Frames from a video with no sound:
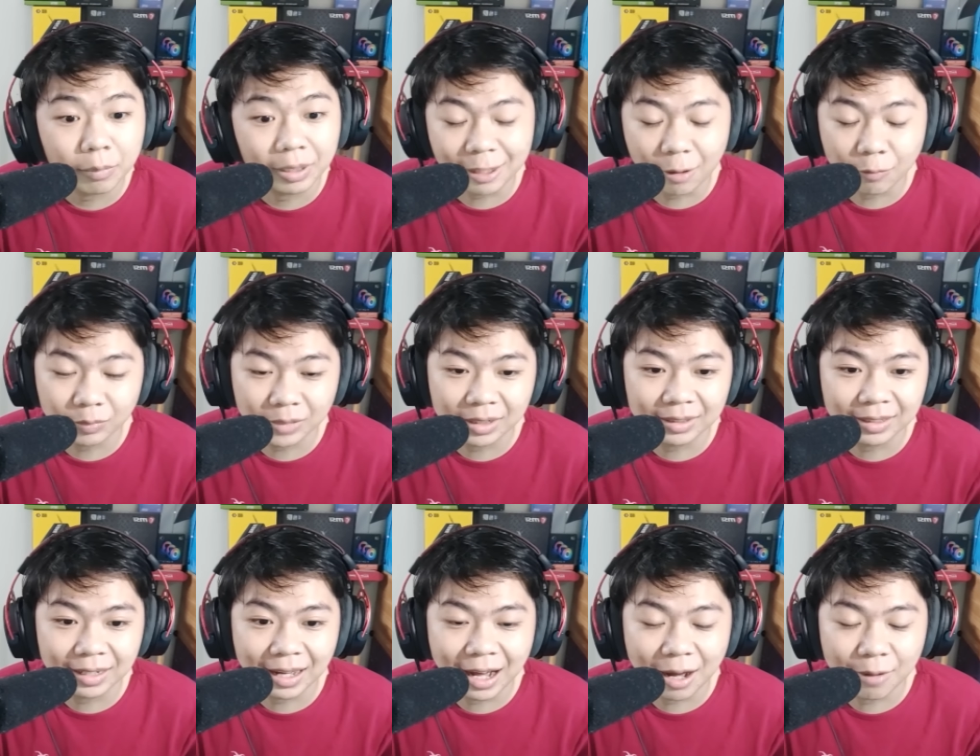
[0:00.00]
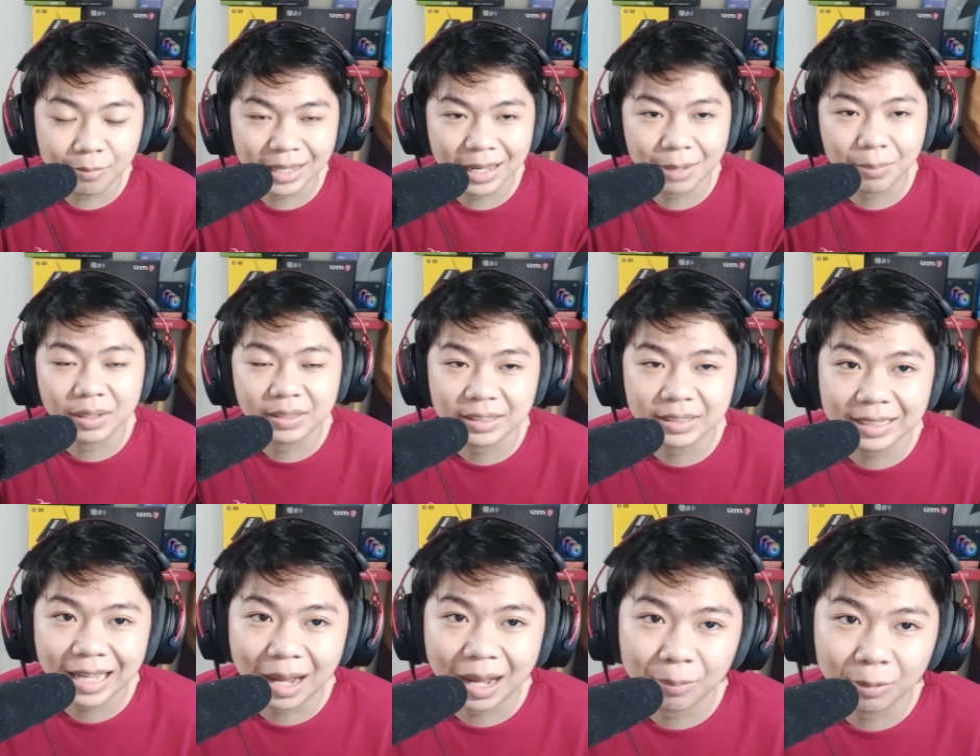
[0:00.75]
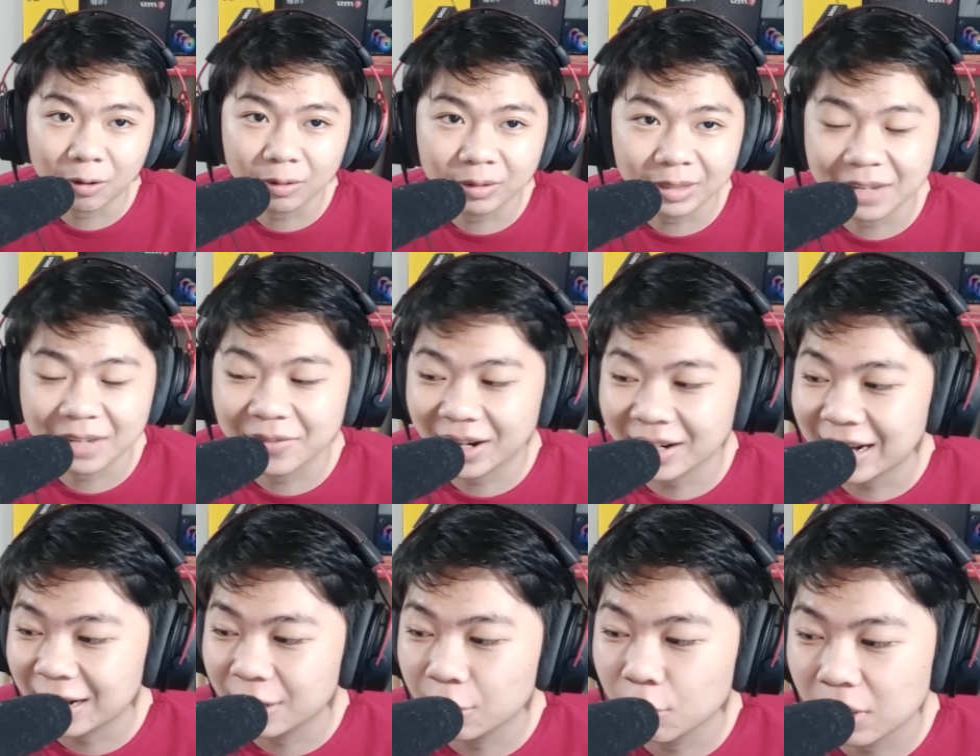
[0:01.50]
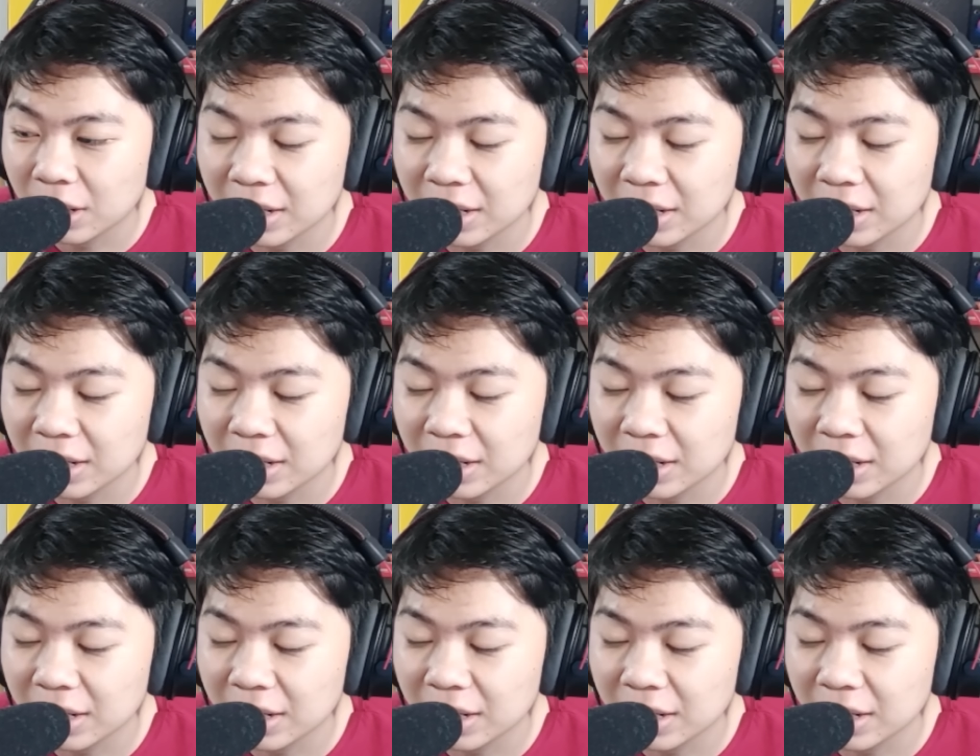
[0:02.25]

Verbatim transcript: không tin là hôm nay mình sẽ làm content về cái này luôn á